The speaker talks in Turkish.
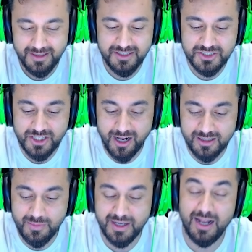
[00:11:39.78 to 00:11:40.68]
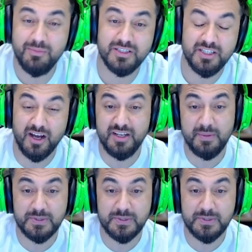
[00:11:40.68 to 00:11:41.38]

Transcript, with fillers: Ya hiç de aklıma gelmedi yani.